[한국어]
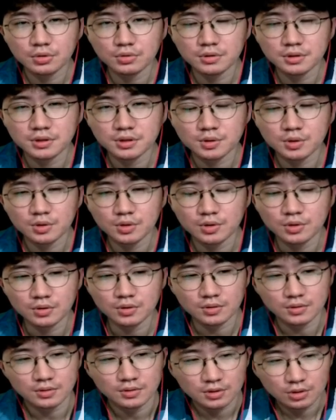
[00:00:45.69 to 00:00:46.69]

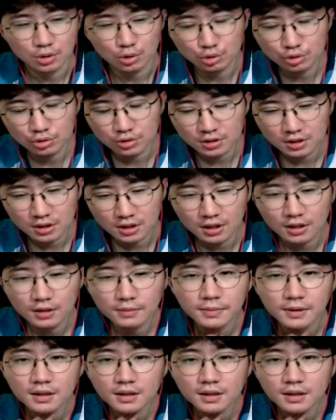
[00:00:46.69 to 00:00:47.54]
그래서 선수들이랑